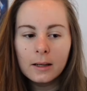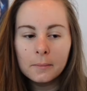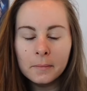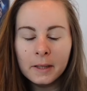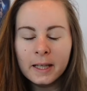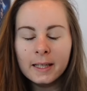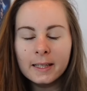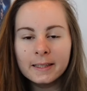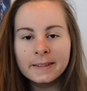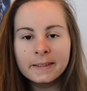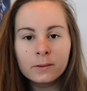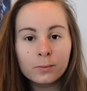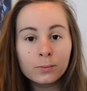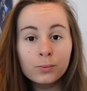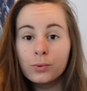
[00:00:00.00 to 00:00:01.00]
Mais
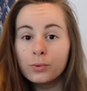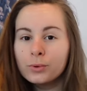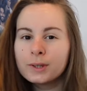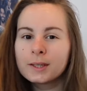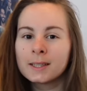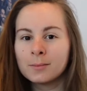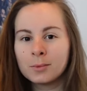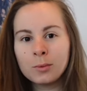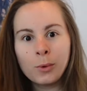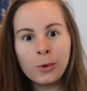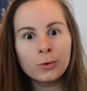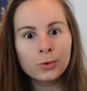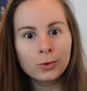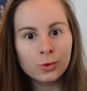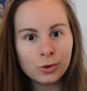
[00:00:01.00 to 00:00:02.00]
ils ont plus ces
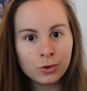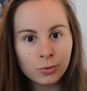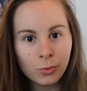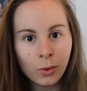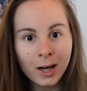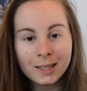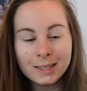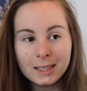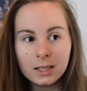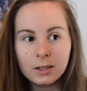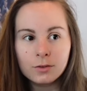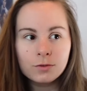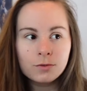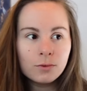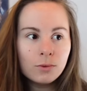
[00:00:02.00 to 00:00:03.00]
moments de joie
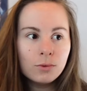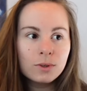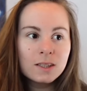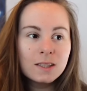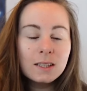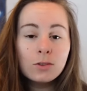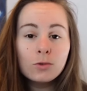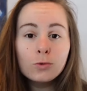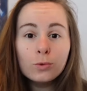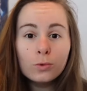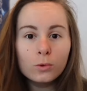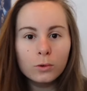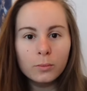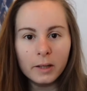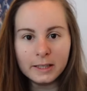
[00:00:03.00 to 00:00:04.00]
qui font aussi
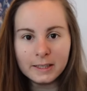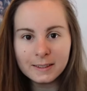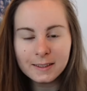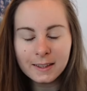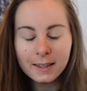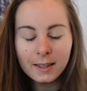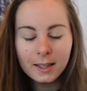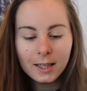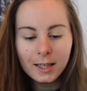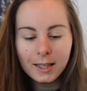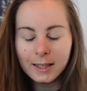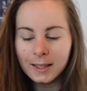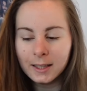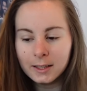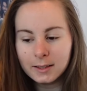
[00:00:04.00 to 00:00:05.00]
toute l'humanité
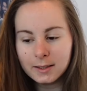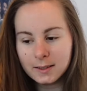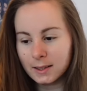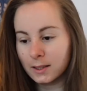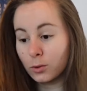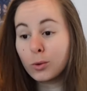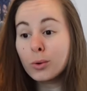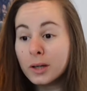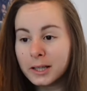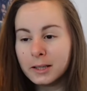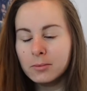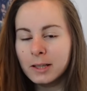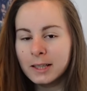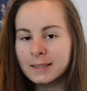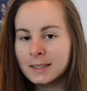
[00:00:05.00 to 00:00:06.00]
et c'est
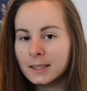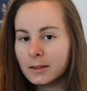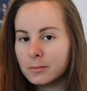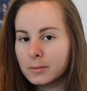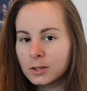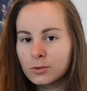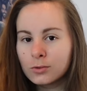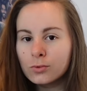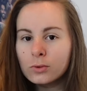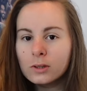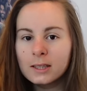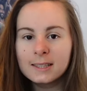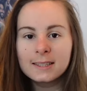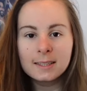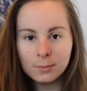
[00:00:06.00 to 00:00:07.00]
horrible à dire mais
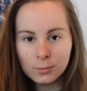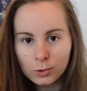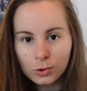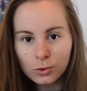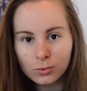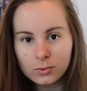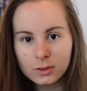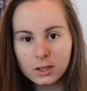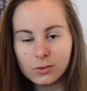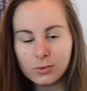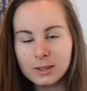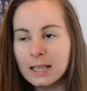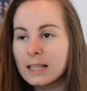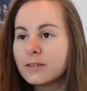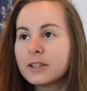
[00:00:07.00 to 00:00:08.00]
toutes les émotions qui
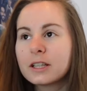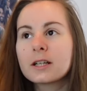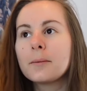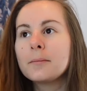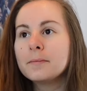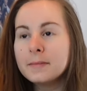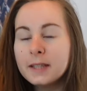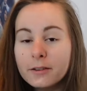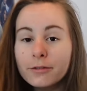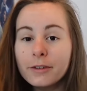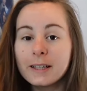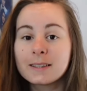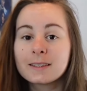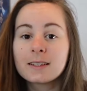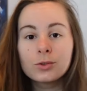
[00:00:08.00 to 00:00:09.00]
sont qualifiées comme
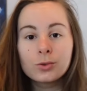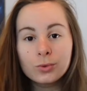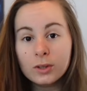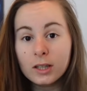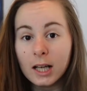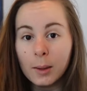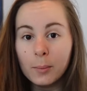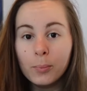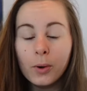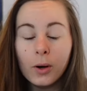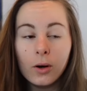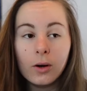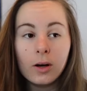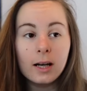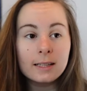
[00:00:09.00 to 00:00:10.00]
néfastes, donc la
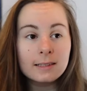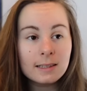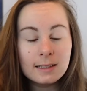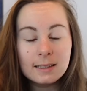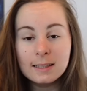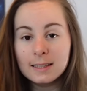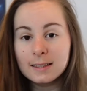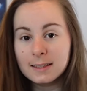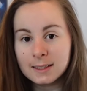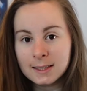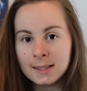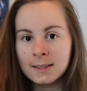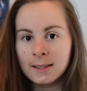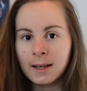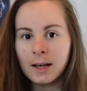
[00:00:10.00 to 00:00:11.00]
peur, la tristesse,
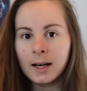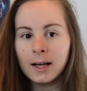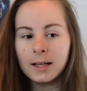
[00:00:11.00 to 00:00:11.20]
etc.